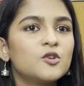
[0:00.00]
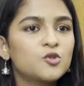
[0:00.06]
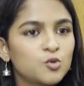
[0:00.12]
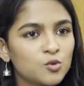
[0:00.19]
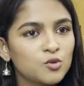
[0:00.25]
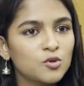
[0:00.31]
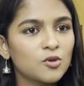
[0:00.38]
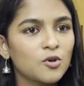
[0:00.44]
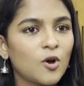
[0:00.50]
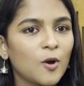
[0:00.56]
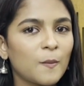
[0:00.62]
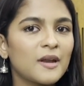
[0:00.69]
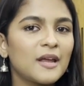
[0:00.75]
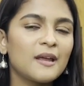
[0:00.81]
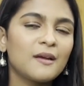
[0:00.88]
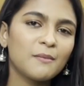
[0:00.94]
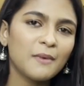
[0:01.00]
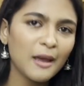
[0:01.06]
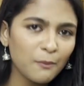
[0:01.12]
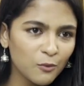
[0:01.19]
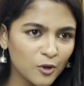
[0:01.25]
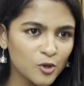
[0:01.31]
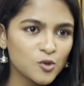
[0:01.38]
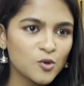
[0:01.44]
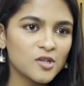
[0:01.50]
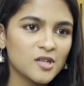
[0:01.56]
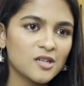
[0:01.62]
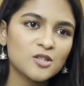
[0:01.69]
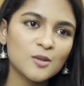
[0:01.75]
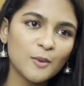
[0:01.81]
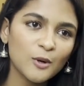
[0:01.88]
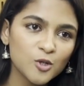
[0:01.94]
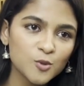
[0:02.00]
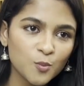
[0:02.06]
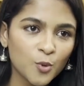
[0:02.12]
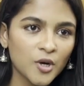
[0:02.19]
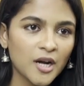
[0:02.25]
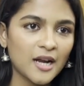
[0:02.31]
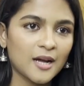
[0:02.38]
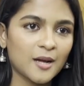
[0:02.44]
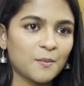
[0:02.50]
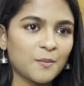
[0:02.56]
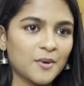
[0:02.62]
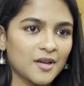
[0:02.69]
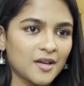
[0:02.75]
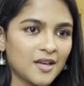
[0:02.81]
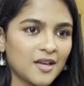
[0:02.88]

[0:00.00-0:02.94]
সুন্দর হোক মানে এমন কিছু হোক যেটা সে মানুষ মনে রাখবে